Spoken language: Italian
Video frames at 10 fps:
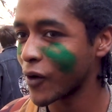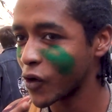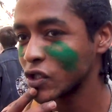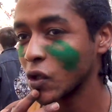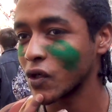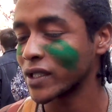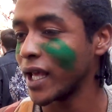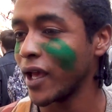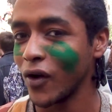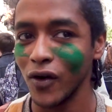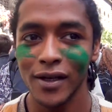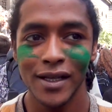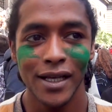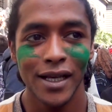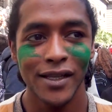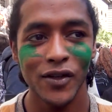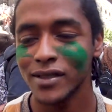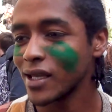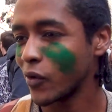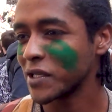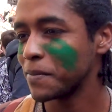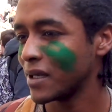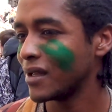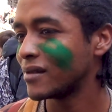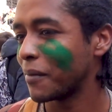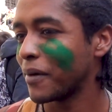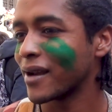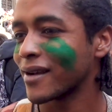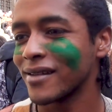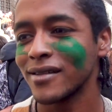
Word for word: questo corteo non sia un espediente per